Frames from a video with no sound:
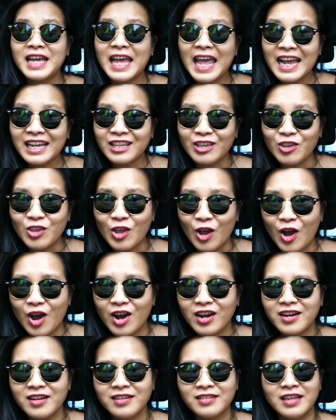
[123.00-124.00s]
gác nhỏ
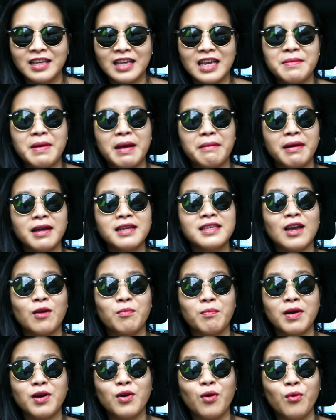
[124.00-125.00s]
nhỏ đó, thì cái bà má
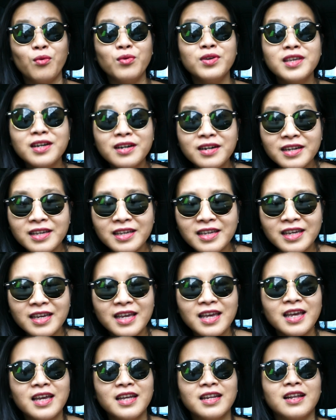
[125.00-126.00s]
chồng bà ngủ dưới
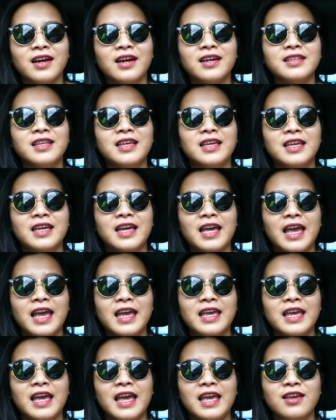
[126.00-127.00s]
đó, thì
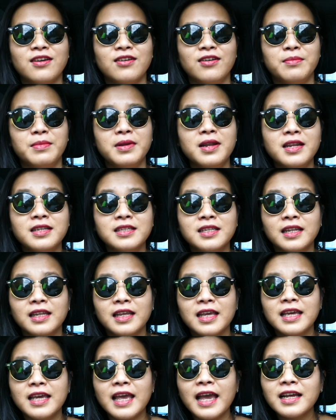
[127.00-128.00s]
hai người mới lên trên
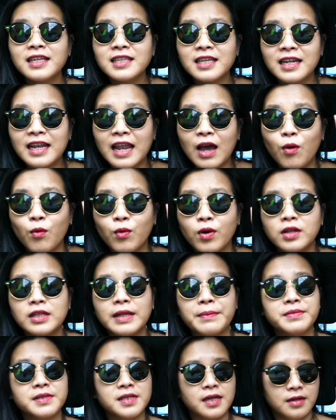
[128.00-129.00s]
cái gác trên lầu đó
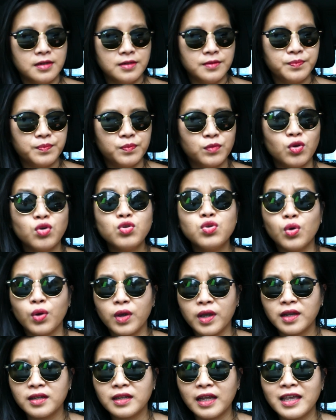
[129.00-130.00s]
tâm sự nói
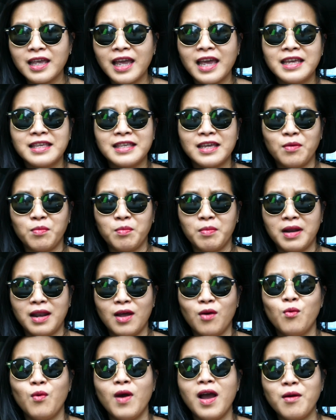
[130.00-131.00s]
chuyện. Tại hai chồng mà
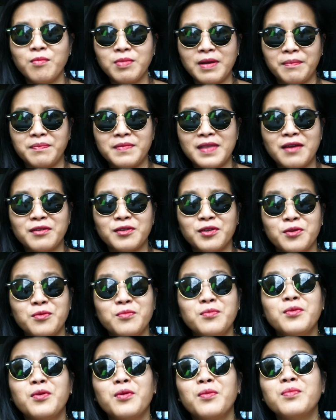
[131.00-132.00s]
lâu quá không gặp nhau thì
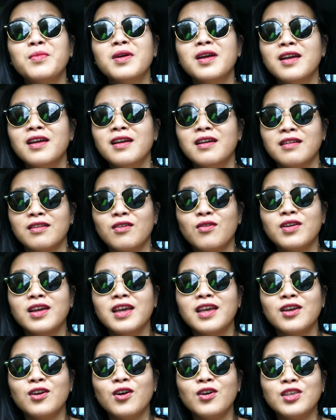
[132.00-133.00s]
cũng đôi
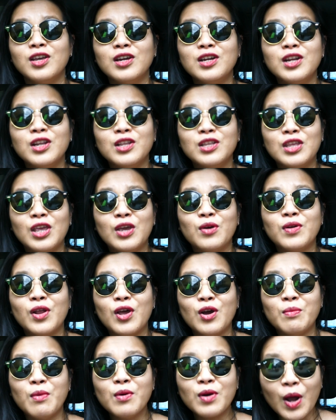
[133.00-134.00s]
khi có những nhiều
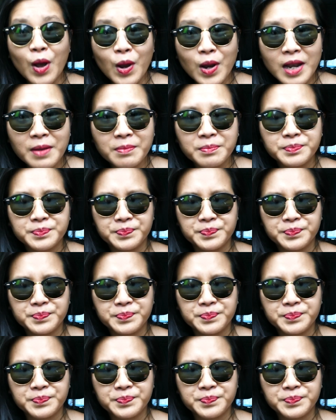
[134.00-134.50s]
điều muốn nói lắm.